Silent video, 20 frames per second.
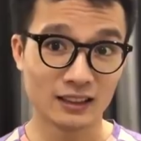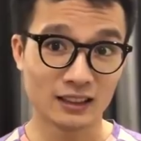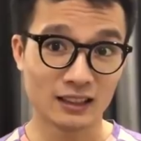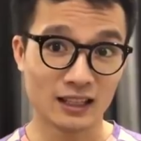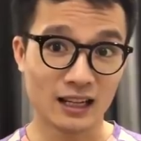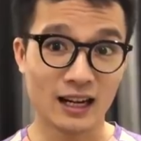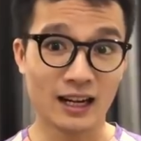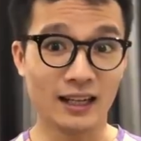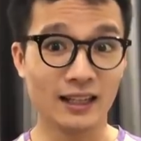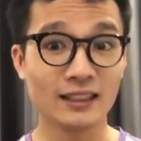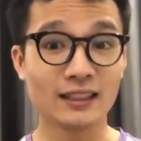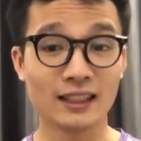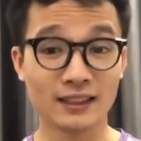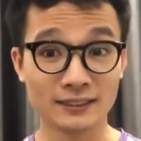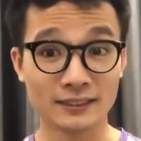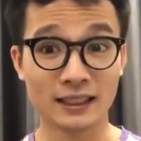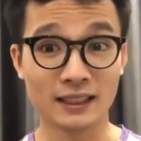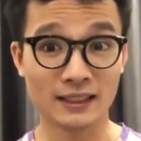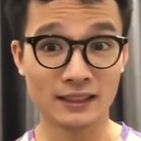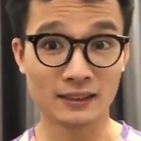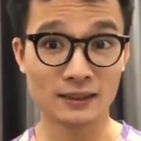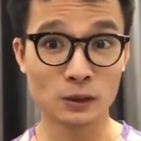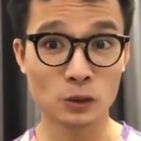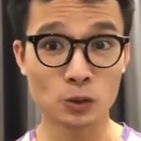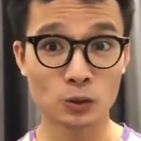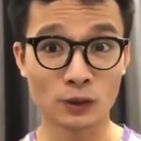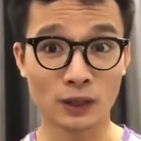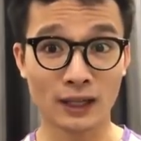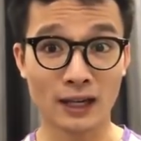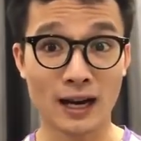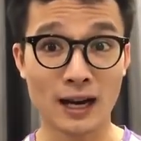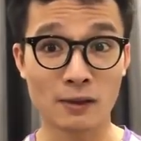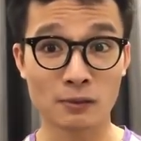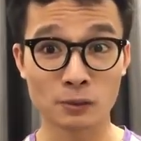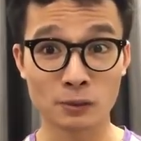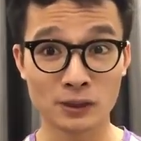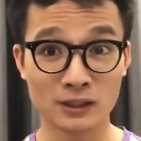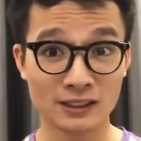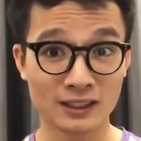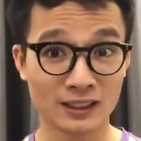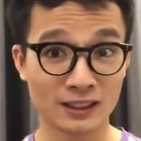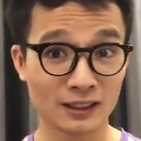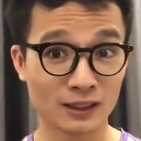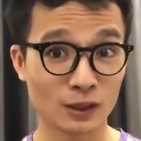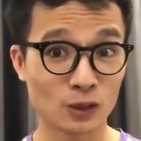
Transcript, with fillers: hãy nhanh tay nhắn tin Hùng đặt hàng và bây giờ thì